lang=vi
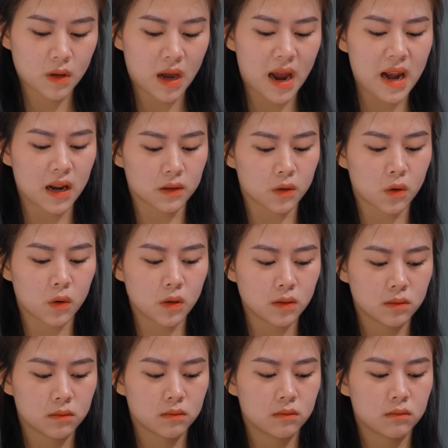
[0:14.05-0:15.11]
Hay là thôi
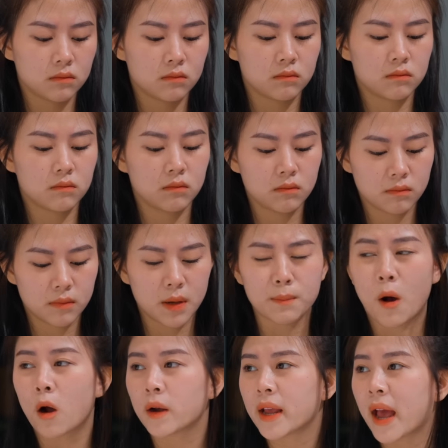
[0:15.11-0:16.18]
Mình
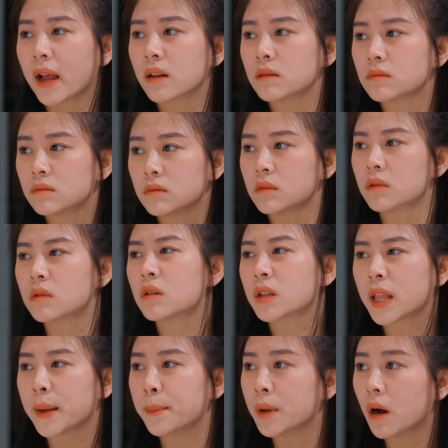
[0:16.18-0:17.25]
bỏ đi anh Đừng
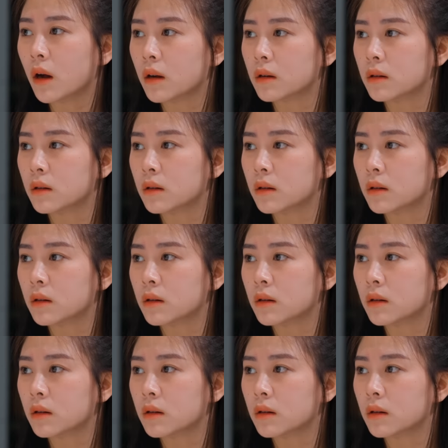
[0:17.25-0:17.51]
tìm nữa